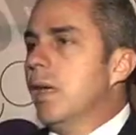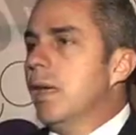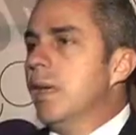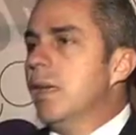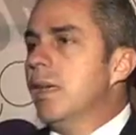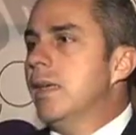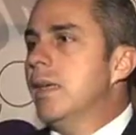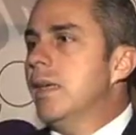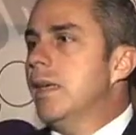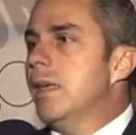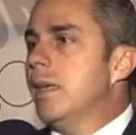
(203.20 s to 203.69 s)

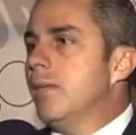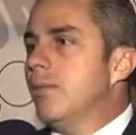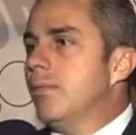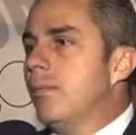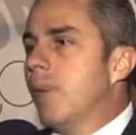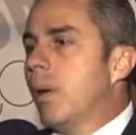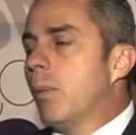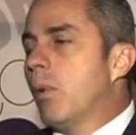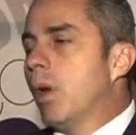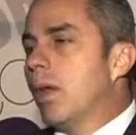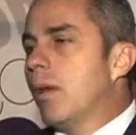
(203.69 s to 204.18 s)
y
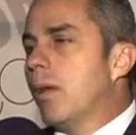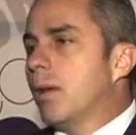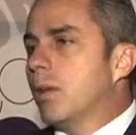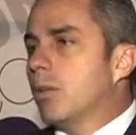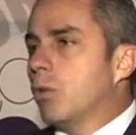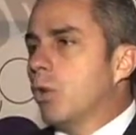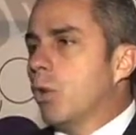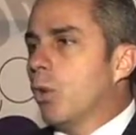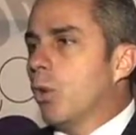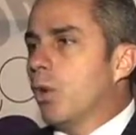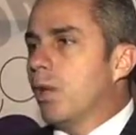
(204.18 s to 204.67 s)
vamos a llevar
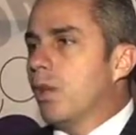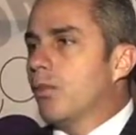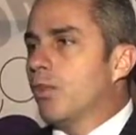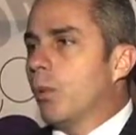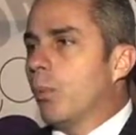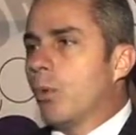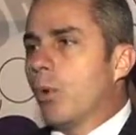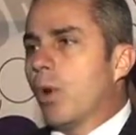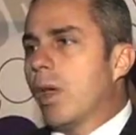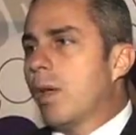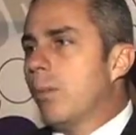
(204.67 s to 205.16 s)
todo
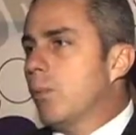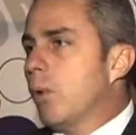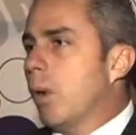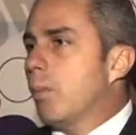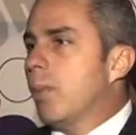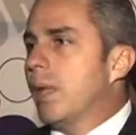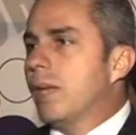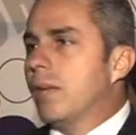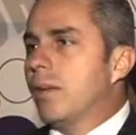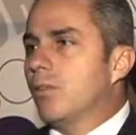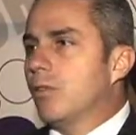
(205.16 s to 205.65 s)
eso, por ejemplo,
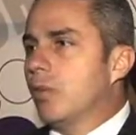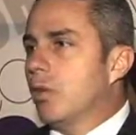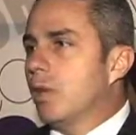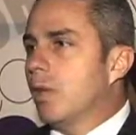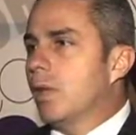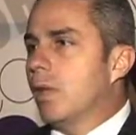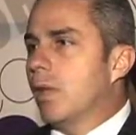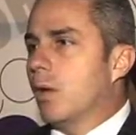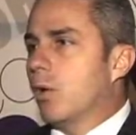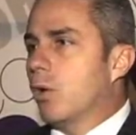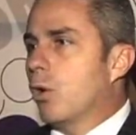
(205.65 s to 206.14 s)

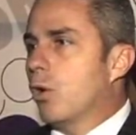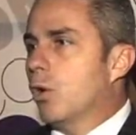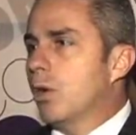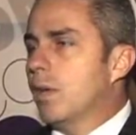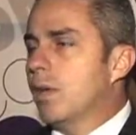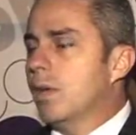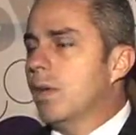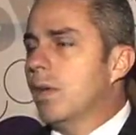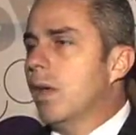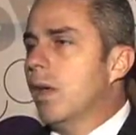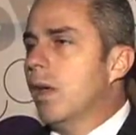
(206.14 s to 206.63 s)
aplicaciones de
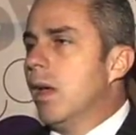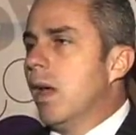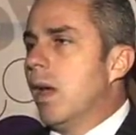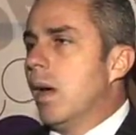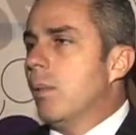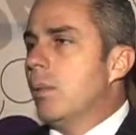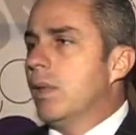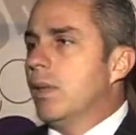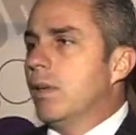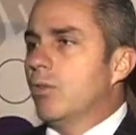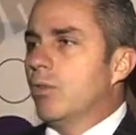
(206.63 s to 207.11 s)
running,
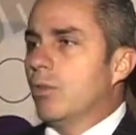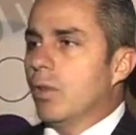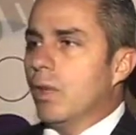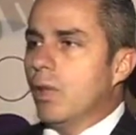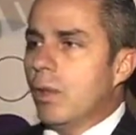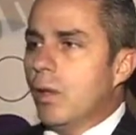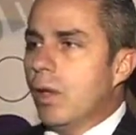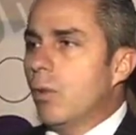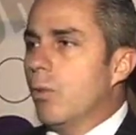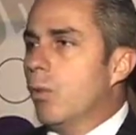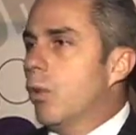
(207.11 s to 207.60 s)
aplicaciones
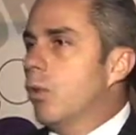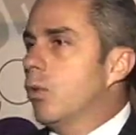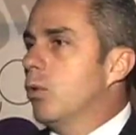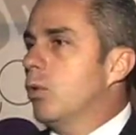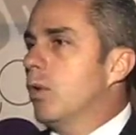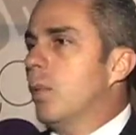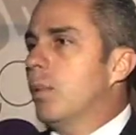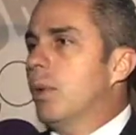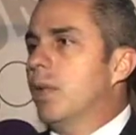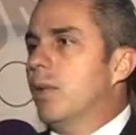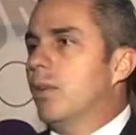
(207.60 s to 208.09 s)
de béisbol,
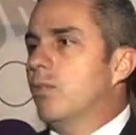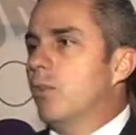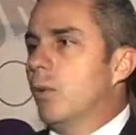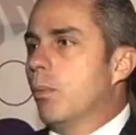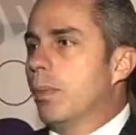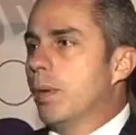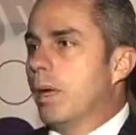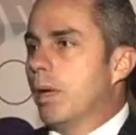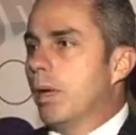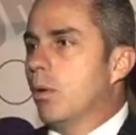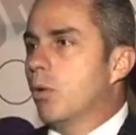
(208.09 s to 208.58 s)
una
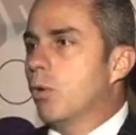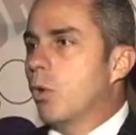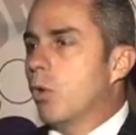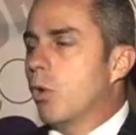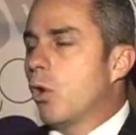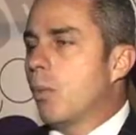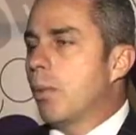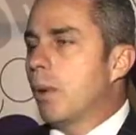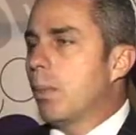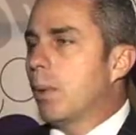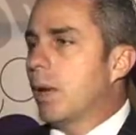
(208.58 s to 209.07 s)
aplicación para la
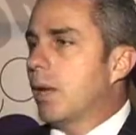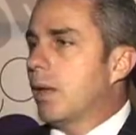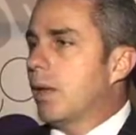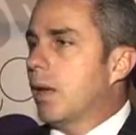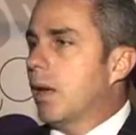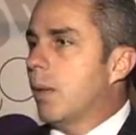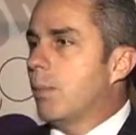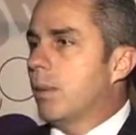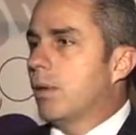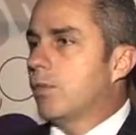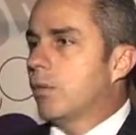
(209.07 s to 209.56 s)
Eurocopa, para que
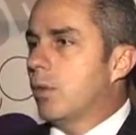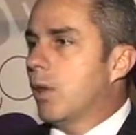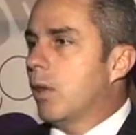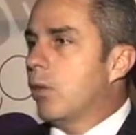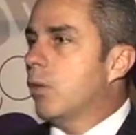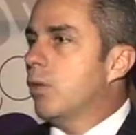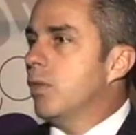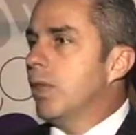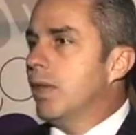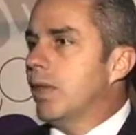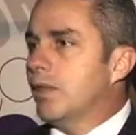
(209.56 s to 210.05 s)
las personas
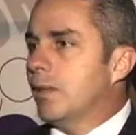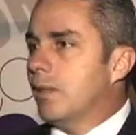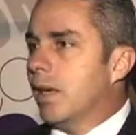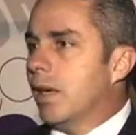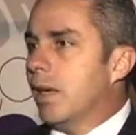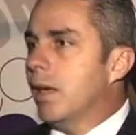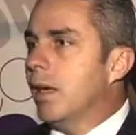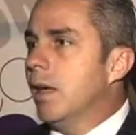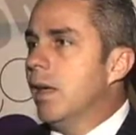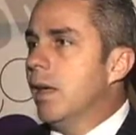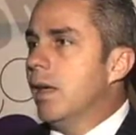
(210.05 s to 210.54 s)
donde
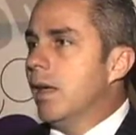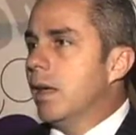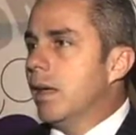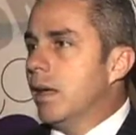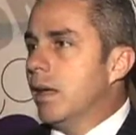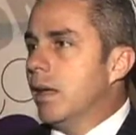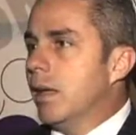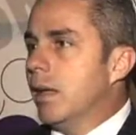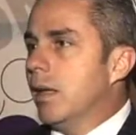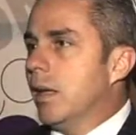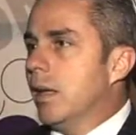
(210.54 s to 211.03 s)
esté
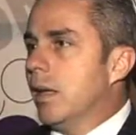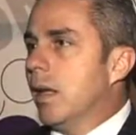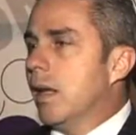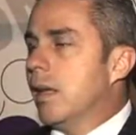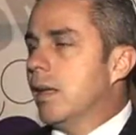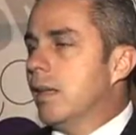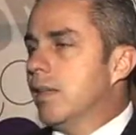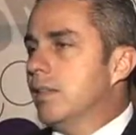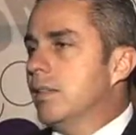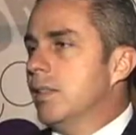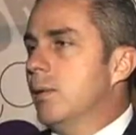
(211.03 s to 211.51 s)

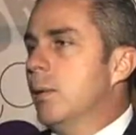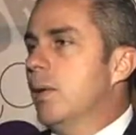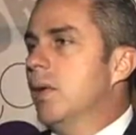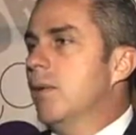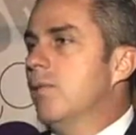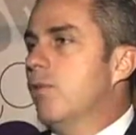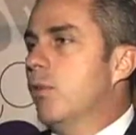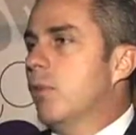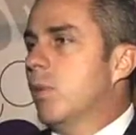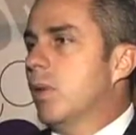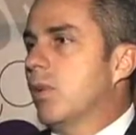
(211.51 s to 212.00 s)
reciba la
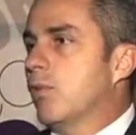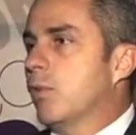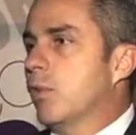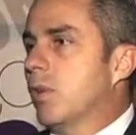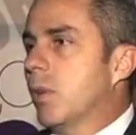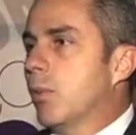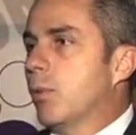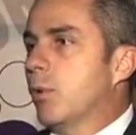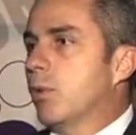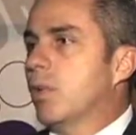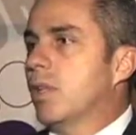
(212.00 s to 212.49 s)

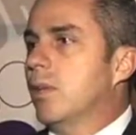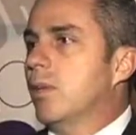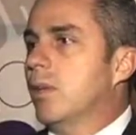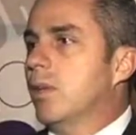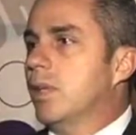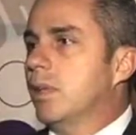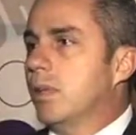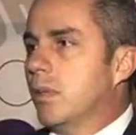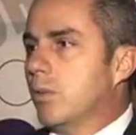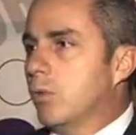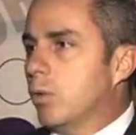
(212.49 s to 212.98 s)
información deportiva
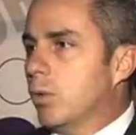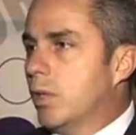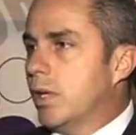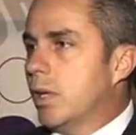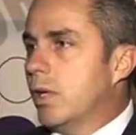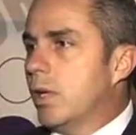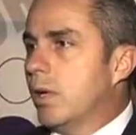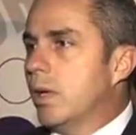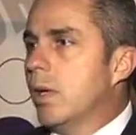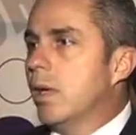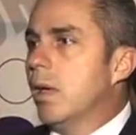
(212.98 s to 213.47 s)
que tanto
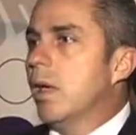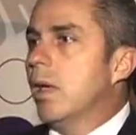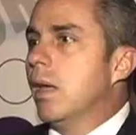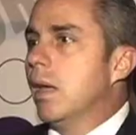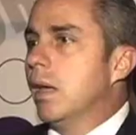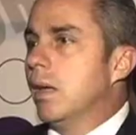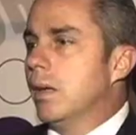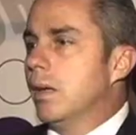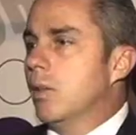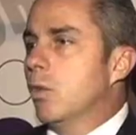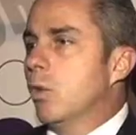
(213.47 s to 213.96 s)
quiere
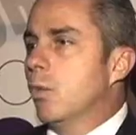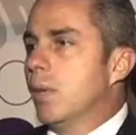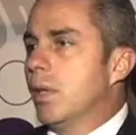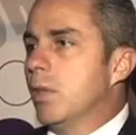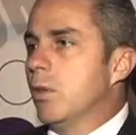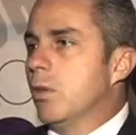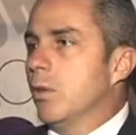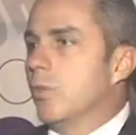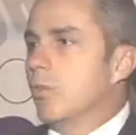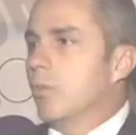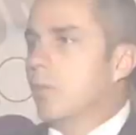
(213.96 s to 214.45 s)
en el
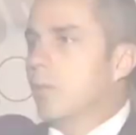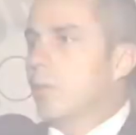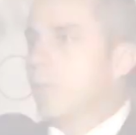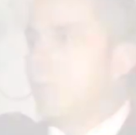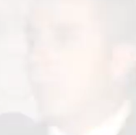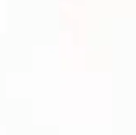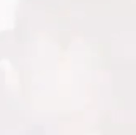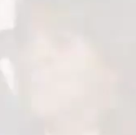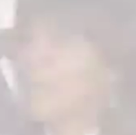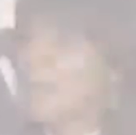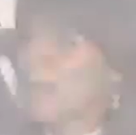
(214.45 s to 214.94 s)
2012.
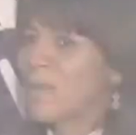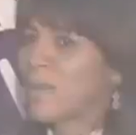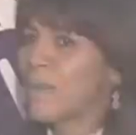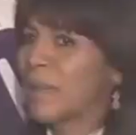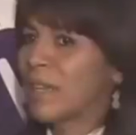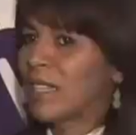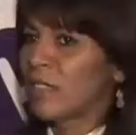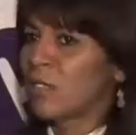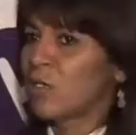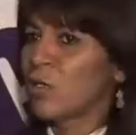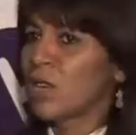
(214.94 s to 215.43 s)
Mira, me
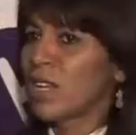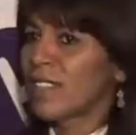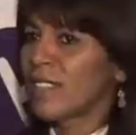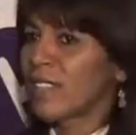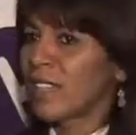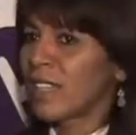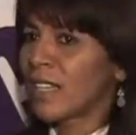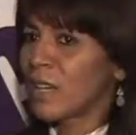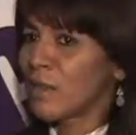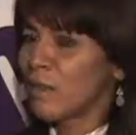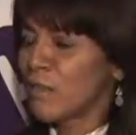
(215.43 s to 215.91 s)
pareció un
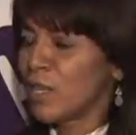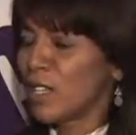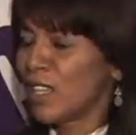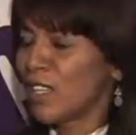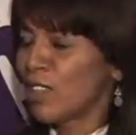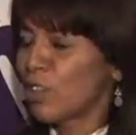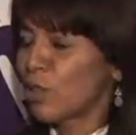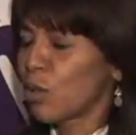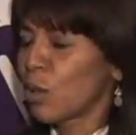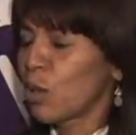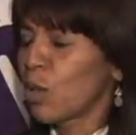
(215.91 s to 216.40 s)

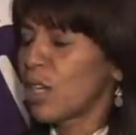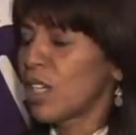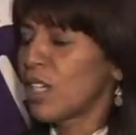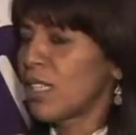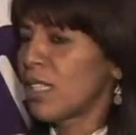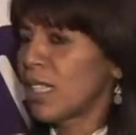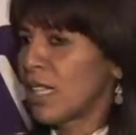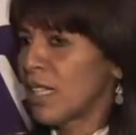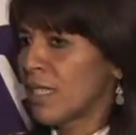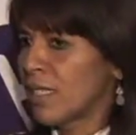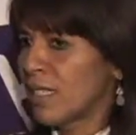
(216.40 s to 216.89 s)
acercamiento
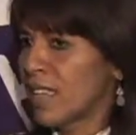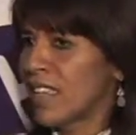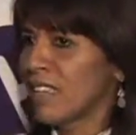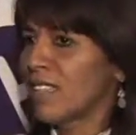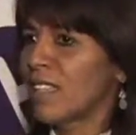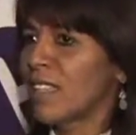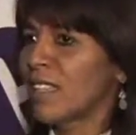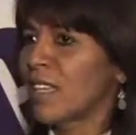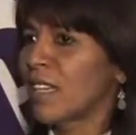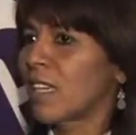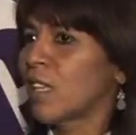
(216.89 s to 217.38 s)

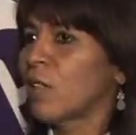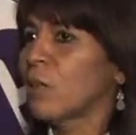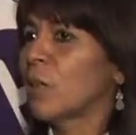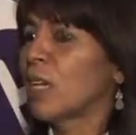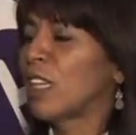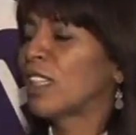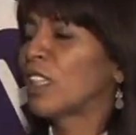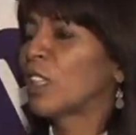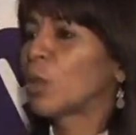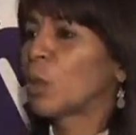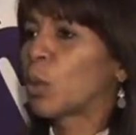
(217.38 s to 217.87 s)
interesante, ya que
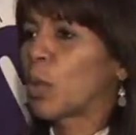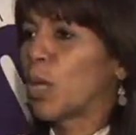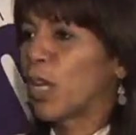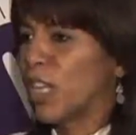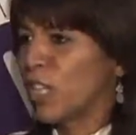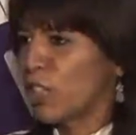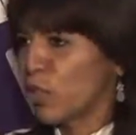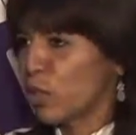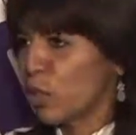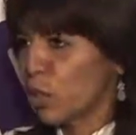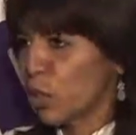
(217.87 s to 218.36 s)
durante todo
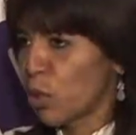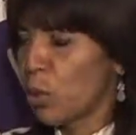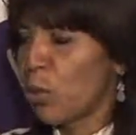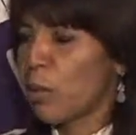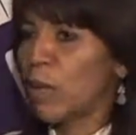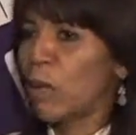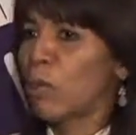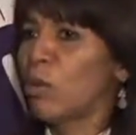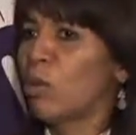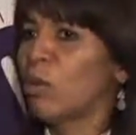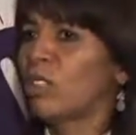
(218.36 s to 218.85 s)
el año no nos
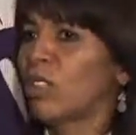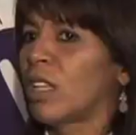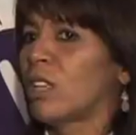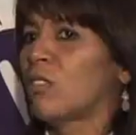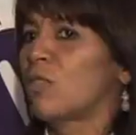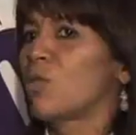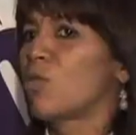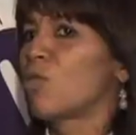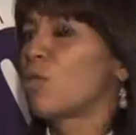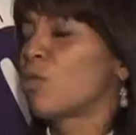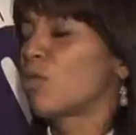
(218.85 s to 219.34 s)
vemos,
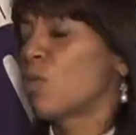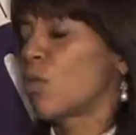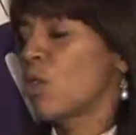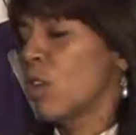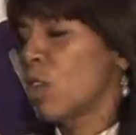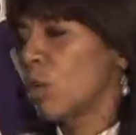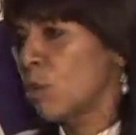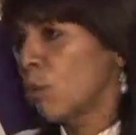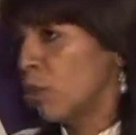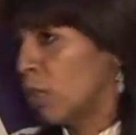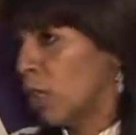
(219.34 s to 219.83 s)
ustedes son
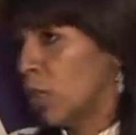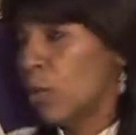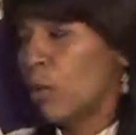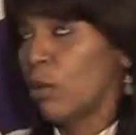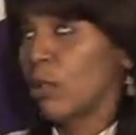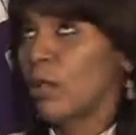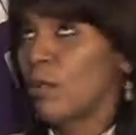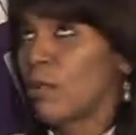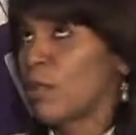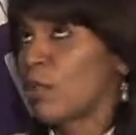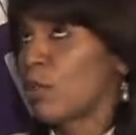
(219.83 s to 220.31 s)
muchos
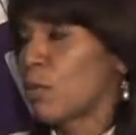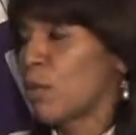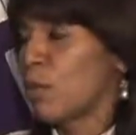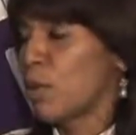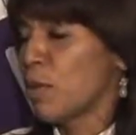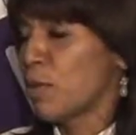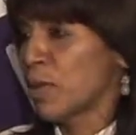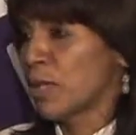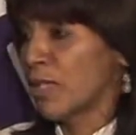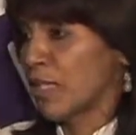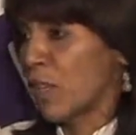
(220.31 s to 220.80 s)
ejecutivos, también
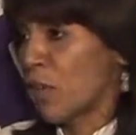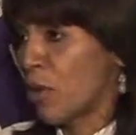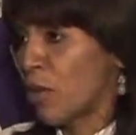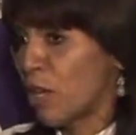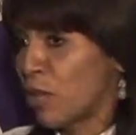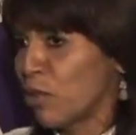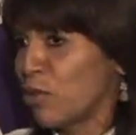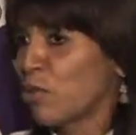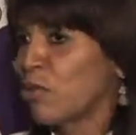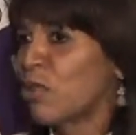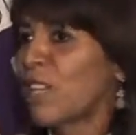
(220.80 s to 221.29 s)
somos
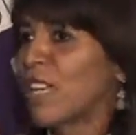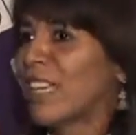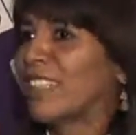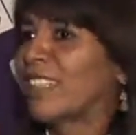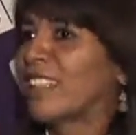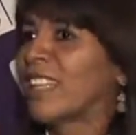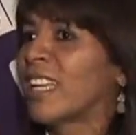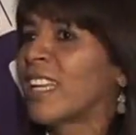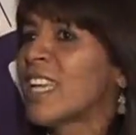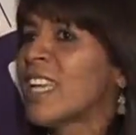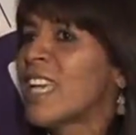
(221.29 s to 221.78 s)
demasiados
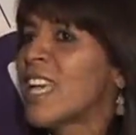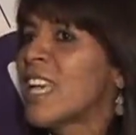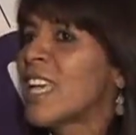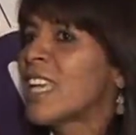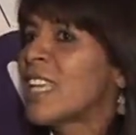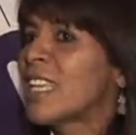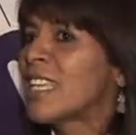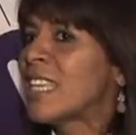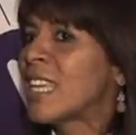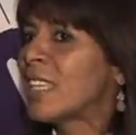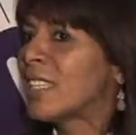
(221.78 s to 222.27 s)
anunciantes,
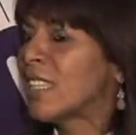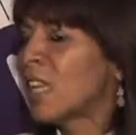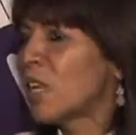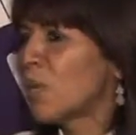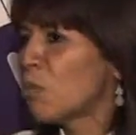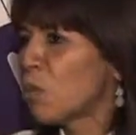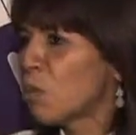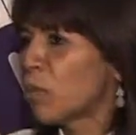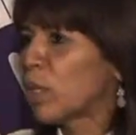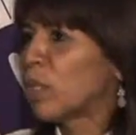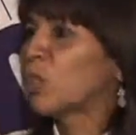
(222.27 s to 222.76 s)
y este es
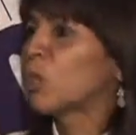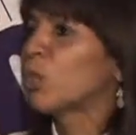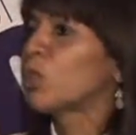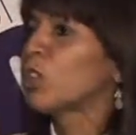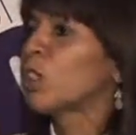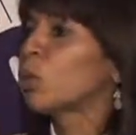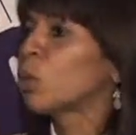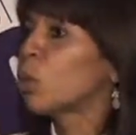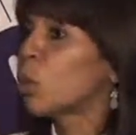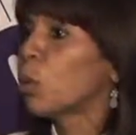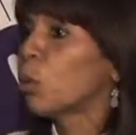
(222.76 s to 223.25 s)
el momento
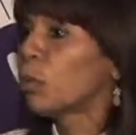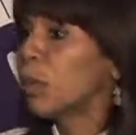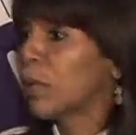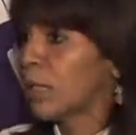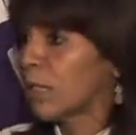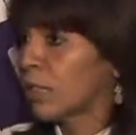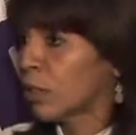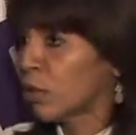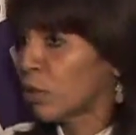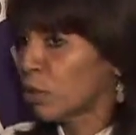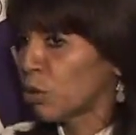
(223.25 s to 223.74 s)
donde tú
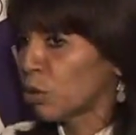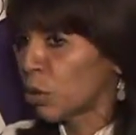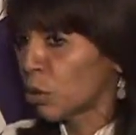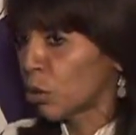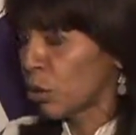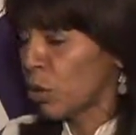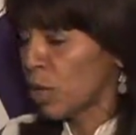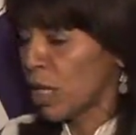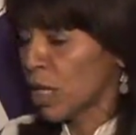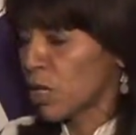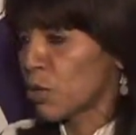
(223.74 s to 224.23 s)
compartes con
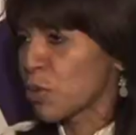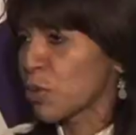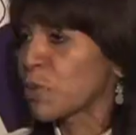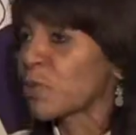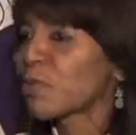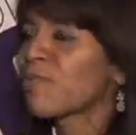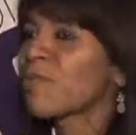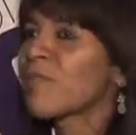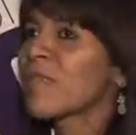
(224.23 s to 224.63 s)
todos ellos.